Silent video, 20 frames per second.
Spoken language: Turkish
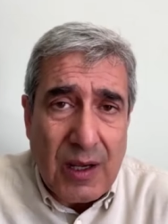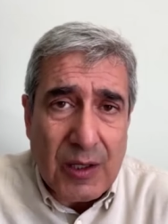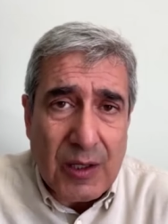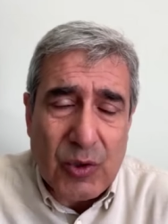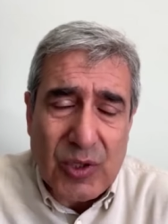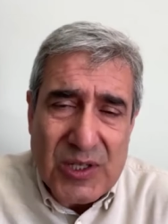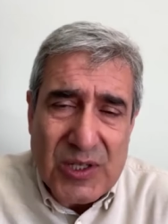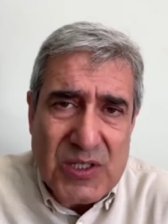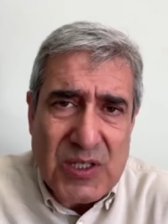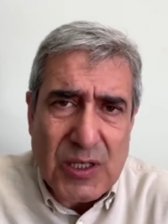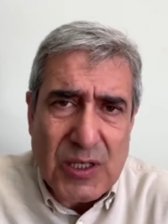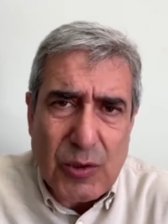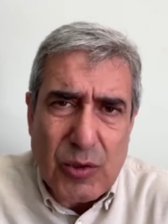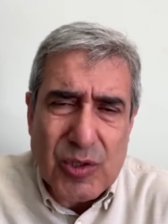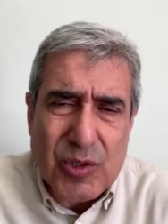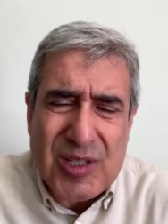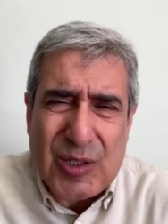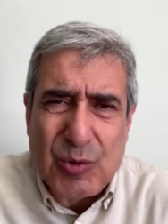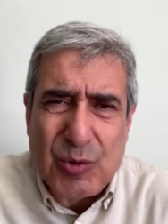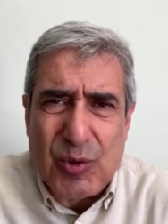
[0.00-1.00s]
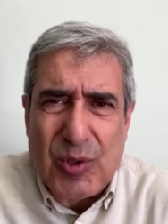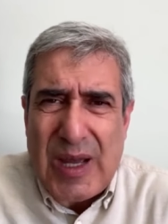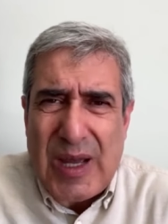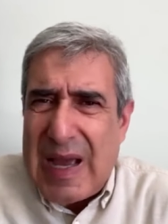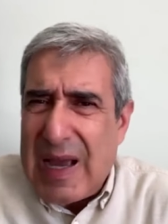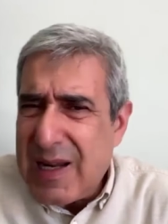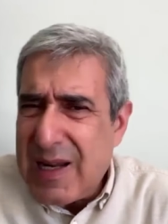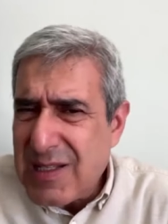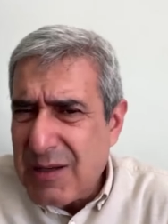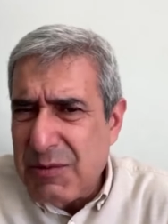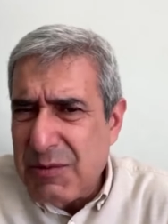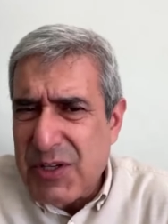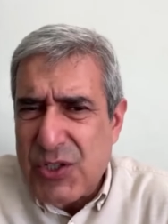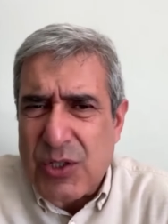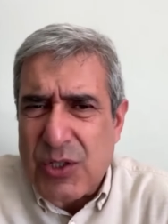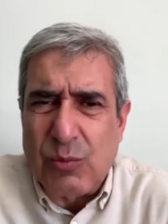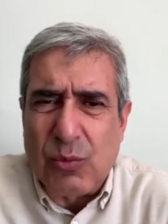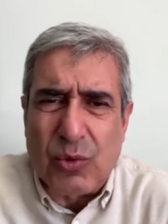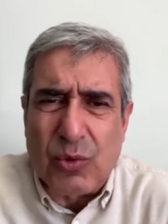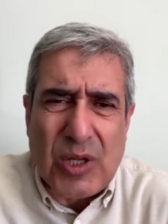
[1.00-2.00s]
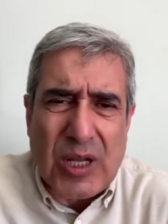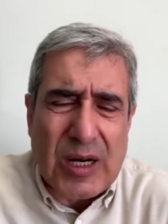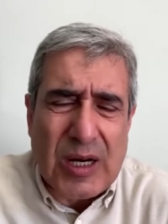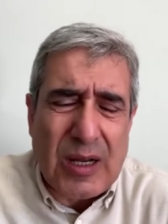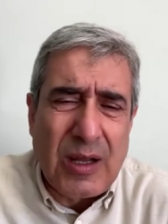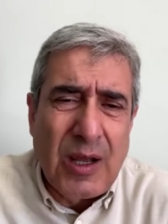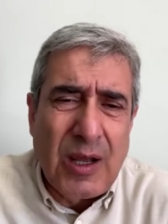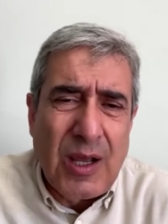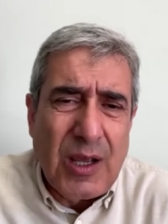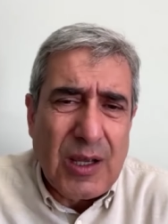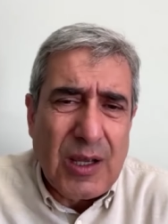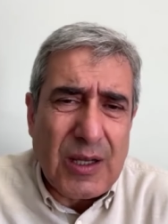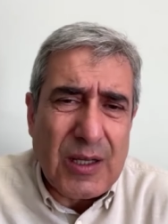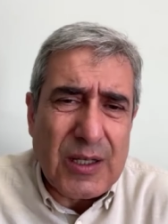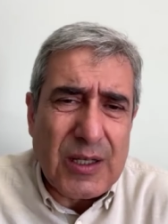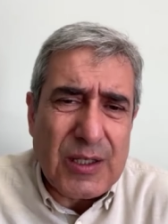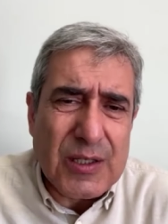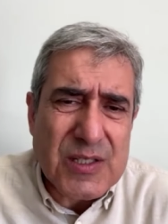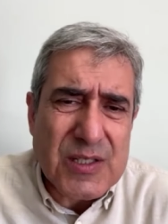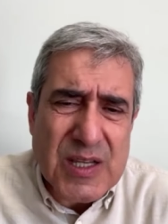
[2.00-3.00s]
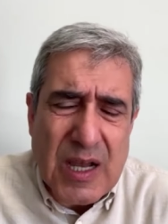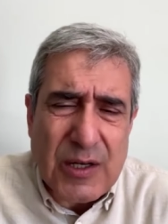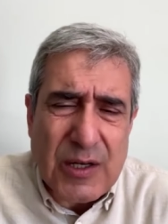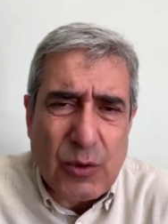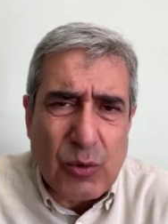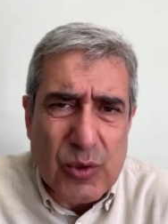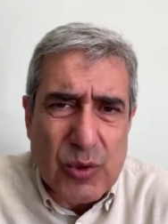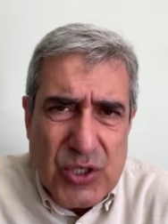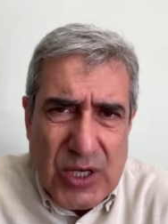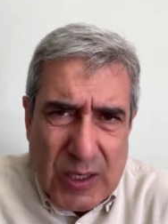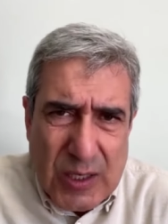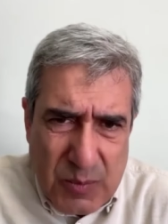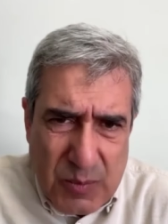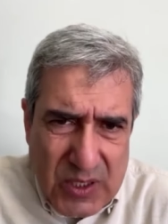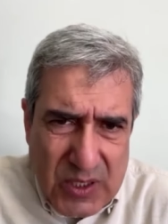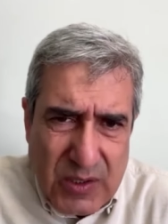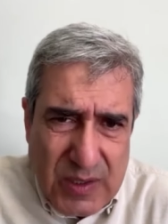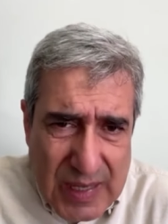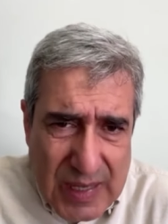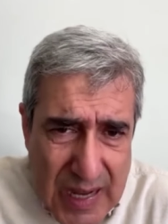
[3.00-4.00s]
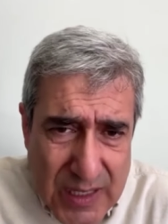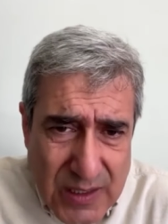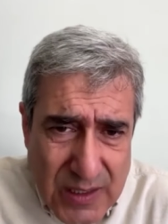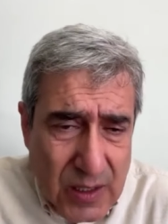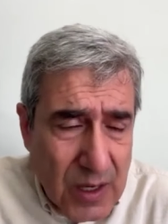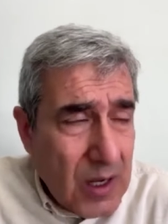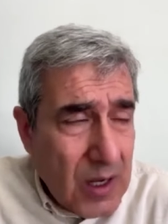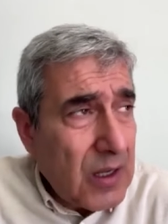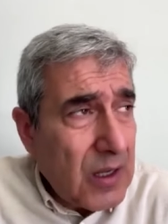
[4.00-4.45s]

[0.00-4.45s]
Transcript: E, dolayısıyla Orta Doğu her zaman için bunlara e, sahne olacak bir yer.